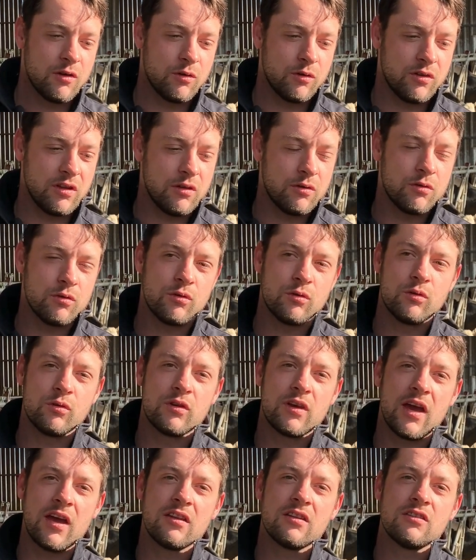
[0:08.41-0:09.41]
On est au
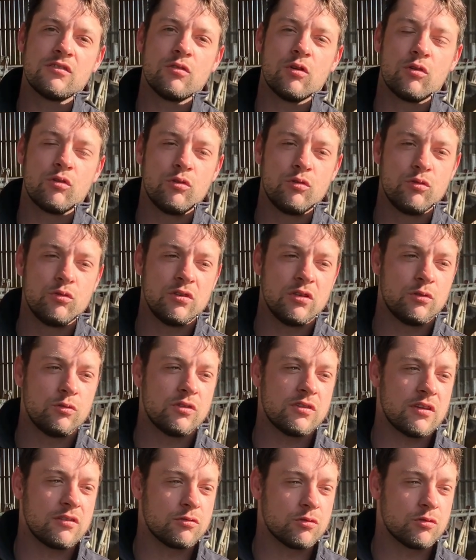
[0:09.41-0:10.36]
GAEC des Enclos, on est deux